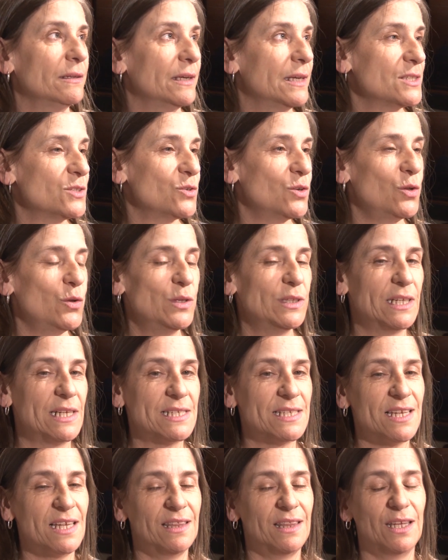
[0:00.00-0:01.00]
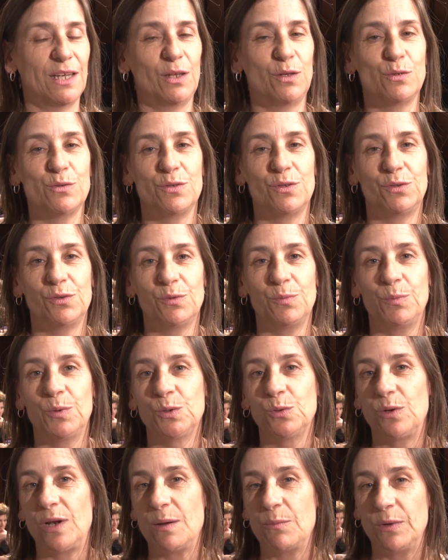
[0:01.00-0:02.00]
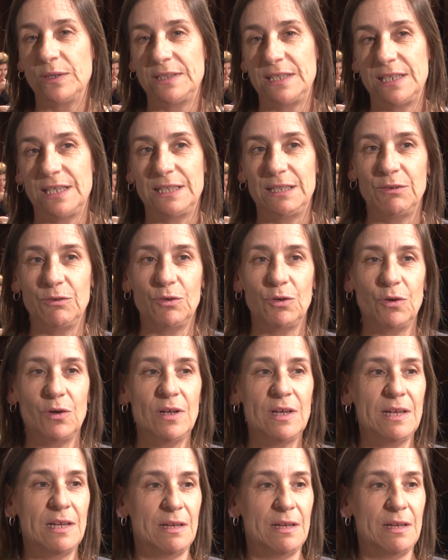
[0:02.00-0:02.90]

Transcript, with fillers: Eso es lo interesante, que nosotros postulamos este nativo